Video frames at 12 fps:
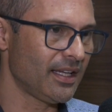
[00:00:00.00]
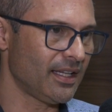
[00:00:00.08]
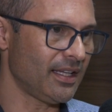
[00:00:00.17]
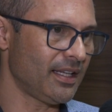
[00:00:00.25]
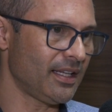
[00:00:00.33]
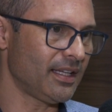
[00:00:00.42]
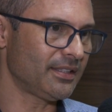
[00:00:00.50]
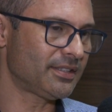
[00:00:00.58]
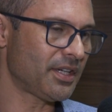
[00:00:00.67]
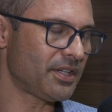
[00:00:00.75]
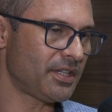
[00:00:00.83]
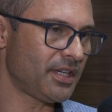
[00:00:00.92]
em
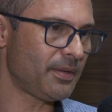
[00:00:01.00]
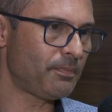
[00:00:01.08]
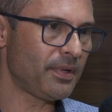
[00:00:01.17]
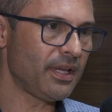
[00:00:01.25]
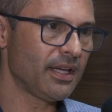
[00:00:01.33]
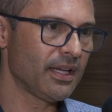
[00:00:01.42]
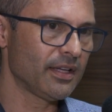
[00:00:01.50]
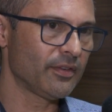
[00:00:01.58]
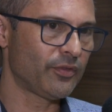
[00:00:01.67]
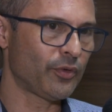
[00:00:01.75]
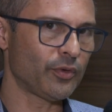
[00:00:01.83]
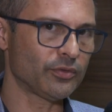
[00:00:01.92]
Sergipe,
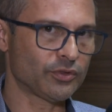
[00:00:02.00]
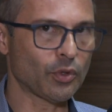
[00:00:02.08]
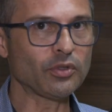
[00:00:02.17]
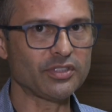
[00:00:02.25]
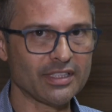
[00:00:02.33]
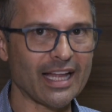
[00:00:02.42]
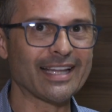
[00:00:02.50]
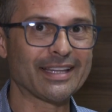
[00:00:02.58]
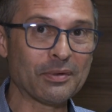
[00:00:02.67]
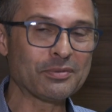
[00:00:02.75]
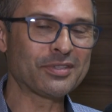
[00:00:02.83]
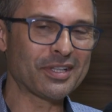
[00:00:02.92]
sou
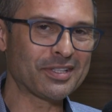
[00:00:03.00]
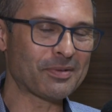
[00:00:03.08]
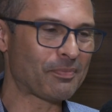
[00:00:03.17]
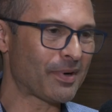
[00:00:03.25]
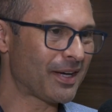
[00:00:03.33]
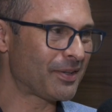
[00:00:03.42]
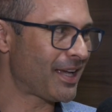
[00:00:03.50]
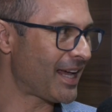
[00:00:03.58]
cidadão sergipano e